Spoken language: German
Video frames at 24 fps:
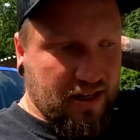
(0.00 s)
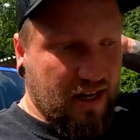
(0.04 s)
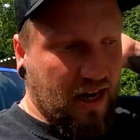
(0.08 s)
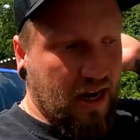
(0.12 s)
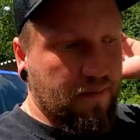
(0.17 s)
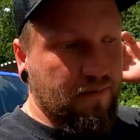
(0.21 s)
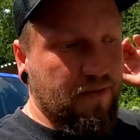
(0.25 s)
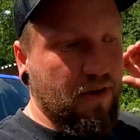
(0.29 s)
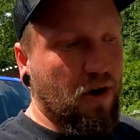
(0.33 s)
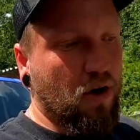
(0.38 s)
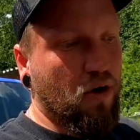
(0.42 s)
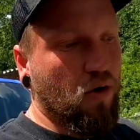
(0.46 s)
Da
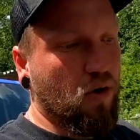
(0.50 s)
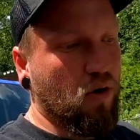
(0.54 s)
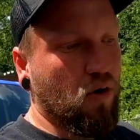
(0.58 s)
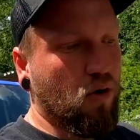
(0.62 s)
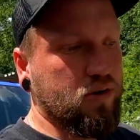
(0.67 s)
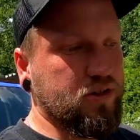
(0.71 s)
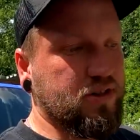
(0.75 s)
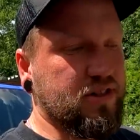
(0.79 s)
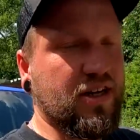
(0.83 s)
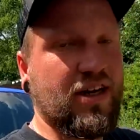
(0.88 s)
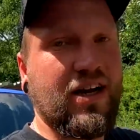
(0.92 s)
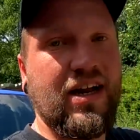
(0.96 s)
haben wir auch
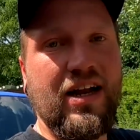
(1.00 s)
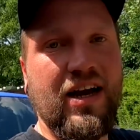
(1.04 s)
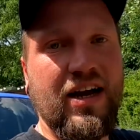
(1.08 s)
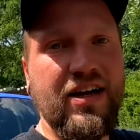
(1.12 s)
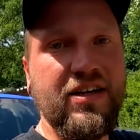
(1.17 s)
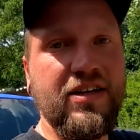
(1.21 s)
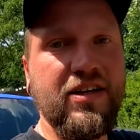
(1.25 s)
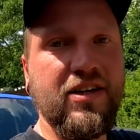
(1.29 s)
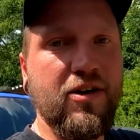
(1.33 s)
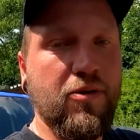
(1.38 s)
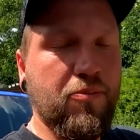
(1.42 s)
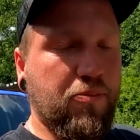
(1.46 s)
unsere
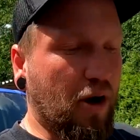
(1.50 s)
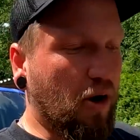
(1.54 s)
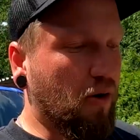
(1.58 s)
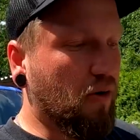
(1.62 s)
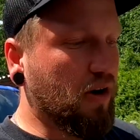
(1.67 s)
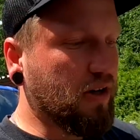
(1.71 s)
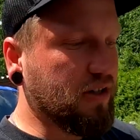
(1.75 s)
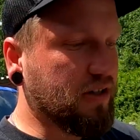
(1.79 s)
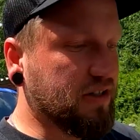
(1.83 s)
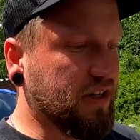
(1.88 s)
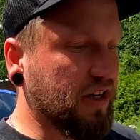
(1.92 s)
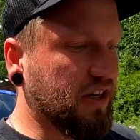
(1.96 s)
kleinere
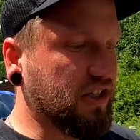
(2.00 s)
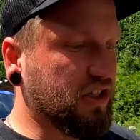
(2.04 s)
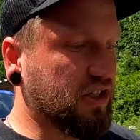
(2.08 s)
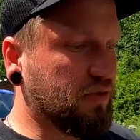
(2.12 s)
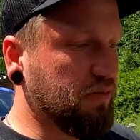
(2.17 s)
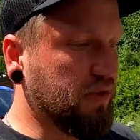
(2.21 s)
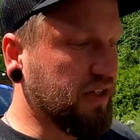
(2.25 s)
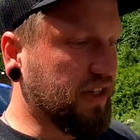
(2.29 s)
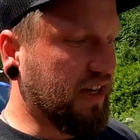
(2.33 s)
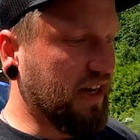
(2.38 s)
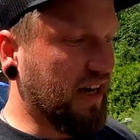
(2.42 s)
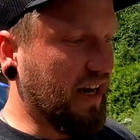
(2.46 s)
Power
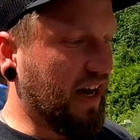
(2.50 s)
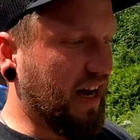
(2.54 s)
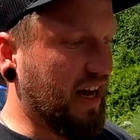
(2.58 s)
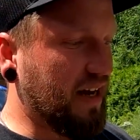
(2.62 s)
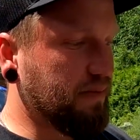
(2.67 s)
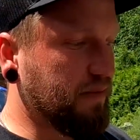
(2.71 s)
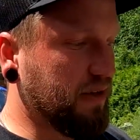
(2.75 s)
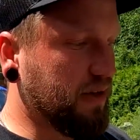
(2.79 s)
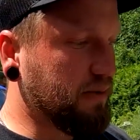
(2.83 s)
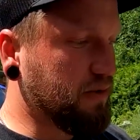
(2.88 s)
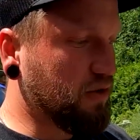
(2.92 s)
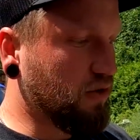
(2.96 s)
Station mit
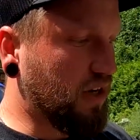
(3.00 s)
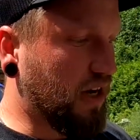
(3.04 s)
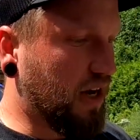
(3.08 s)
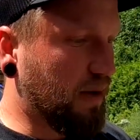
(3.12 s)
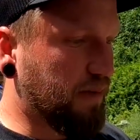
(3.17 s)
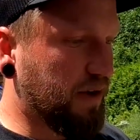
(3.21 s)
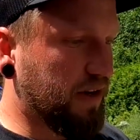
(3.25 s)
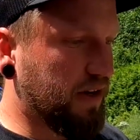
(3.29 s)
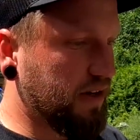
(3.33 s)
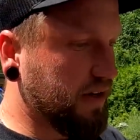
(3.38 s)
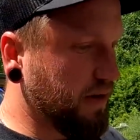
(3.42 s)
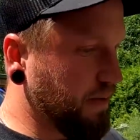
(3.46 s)
geladen mit dem
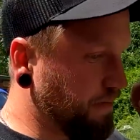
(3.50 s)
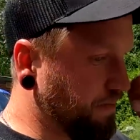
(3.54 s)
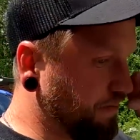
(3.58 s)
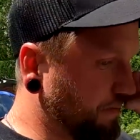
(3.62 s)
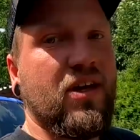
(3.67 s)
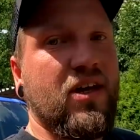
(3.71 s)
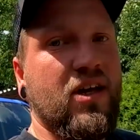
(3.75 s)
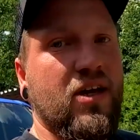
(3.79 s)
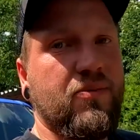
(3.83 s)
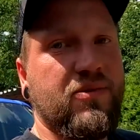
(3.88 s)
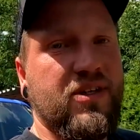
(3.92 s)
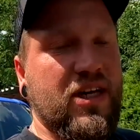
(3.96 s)
Solarpanel.
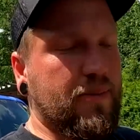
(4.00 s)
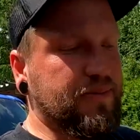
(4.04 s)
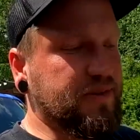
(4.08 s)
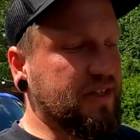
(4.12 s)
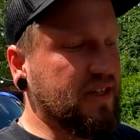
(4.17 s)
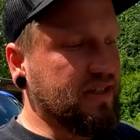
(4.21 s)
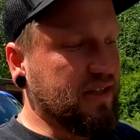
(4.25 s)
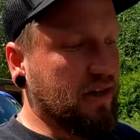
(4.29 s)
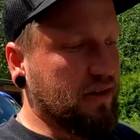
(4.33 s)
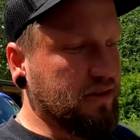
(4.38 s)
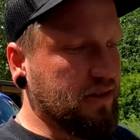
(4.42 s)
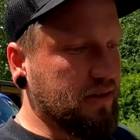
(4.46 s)
Ähm, ich habe es
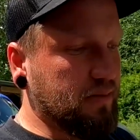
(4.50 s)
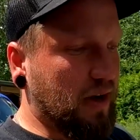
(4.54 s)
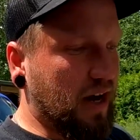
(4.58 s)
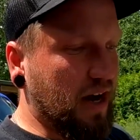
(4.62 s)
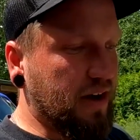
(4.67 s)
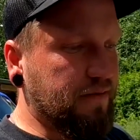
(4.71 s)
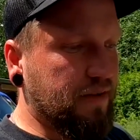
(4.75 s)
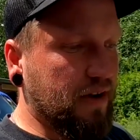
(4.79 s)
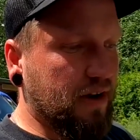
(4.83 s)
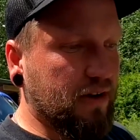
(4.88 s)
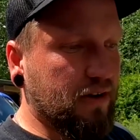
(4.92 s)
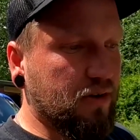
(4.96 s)
jetzt aus dem
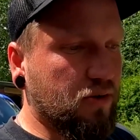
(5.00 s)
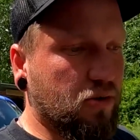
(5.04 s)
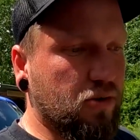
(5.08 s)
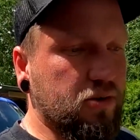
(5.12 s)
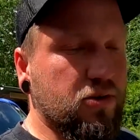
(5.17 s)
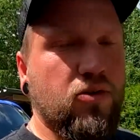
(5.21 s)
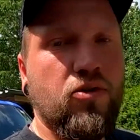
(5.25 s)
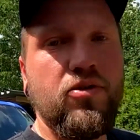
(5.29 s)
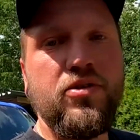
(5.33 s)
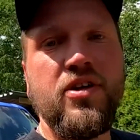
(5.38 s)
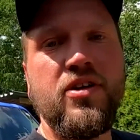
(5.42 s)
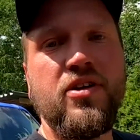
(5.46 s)
einfachen
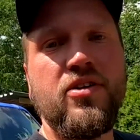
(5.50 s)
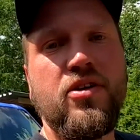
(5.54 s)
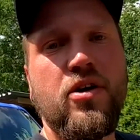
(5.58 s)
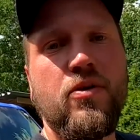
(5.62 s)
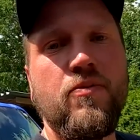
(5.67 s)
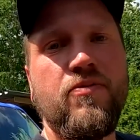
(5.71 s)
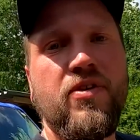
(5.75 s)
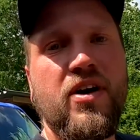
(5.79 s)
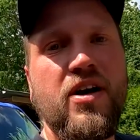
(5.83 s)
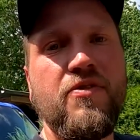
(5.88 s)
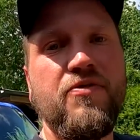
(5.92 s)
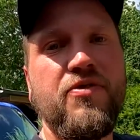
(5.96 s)
Grund
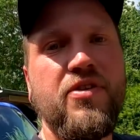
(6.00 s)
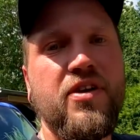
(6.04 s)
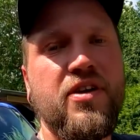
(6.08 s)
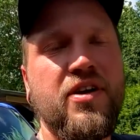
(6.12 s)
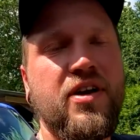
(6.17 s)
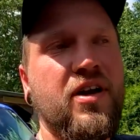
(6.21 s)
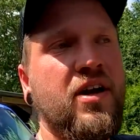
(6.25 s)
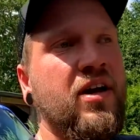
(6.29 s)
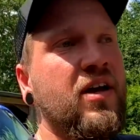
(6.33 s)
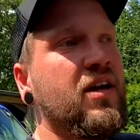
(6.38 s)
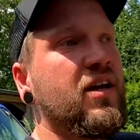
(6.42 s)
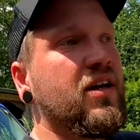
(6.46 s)
runtergenommen, weil
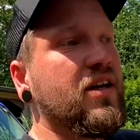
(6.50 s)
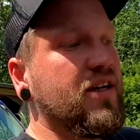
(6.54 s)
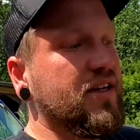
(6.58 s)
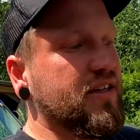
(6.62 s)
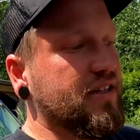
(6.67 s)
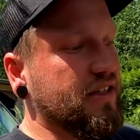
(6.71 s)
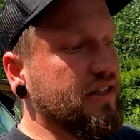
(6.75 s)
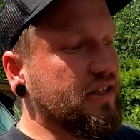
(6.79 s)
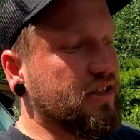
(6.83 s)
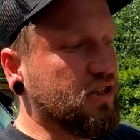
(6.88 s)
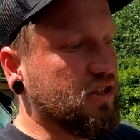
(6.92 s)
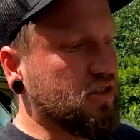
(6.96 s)
wir
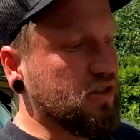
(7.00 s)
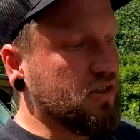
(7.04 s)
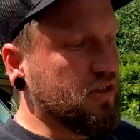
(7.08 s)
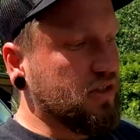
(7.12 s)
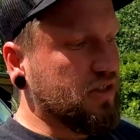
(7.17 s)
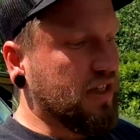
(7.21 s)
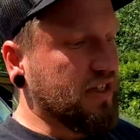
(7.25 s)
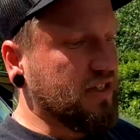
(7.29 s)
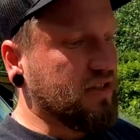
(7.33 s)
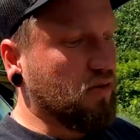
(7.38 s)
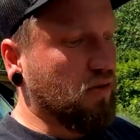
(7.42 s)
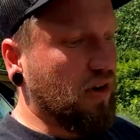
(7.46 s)
den
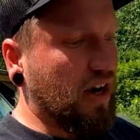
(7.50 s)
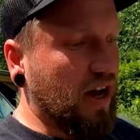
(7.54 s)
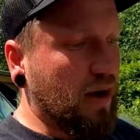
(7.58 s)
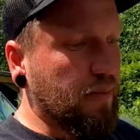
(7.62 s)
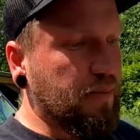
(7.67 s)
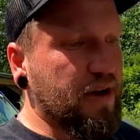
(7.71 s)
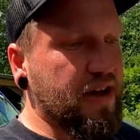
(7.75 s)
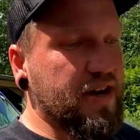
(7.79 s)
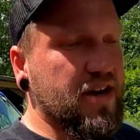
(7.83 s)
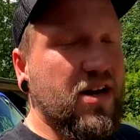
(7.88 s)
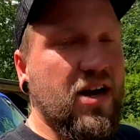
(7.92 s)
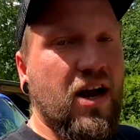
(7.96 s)
das
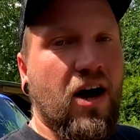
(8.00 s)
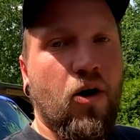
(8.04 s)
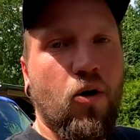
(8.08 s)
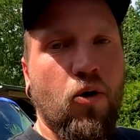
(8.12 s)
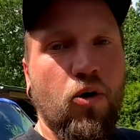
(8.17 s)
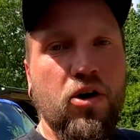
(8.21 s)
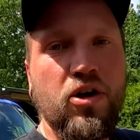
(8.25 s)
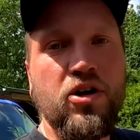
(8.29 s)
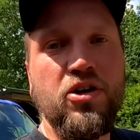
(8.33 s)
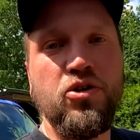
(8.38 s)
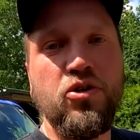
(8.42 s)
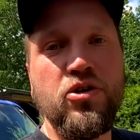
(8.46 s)
Solarpanel
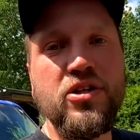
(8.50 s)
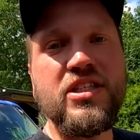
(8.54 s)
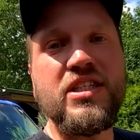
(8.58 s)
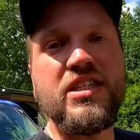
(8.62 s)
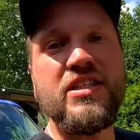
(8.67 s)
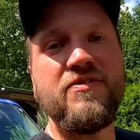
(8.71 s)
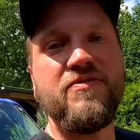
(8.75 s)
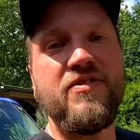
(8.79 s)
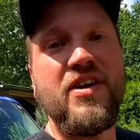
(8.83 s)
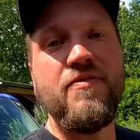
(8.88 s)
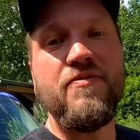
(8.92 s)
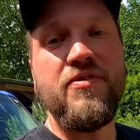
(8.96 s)
auch
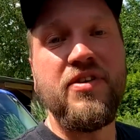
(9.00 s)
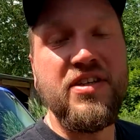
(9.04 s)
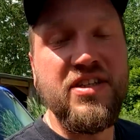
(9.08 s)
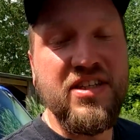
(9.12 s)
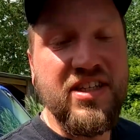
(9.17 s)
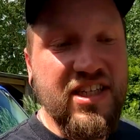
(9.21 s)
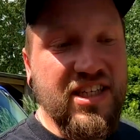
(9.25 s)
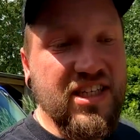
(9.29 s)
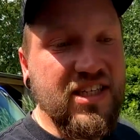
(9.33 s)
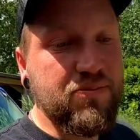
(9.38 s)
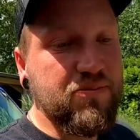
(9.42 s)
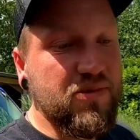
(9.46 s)
nutzen, wenn wir
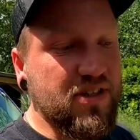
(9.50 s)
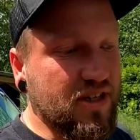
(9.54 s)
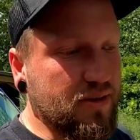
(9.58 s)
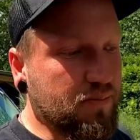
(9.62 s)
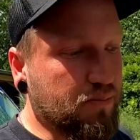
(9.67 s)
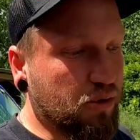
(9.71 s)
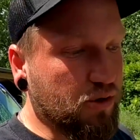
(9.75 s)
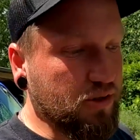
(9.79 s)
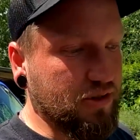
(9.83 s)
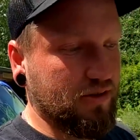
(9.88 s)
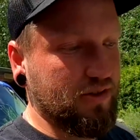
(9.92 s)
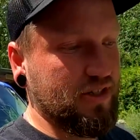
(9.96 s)
nicht mit
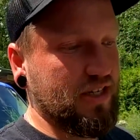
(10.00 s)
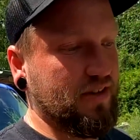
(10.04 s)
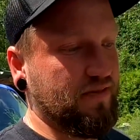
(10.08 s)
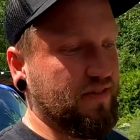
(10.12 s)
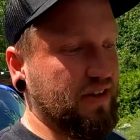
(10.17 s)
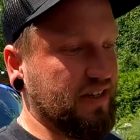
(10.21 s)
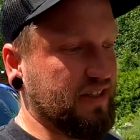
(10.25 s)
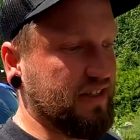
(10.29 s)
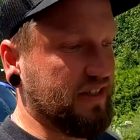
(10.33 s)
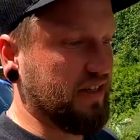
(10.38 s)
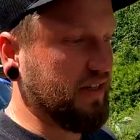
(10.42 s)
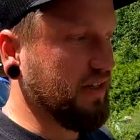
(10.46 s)
dem Bus unterwegs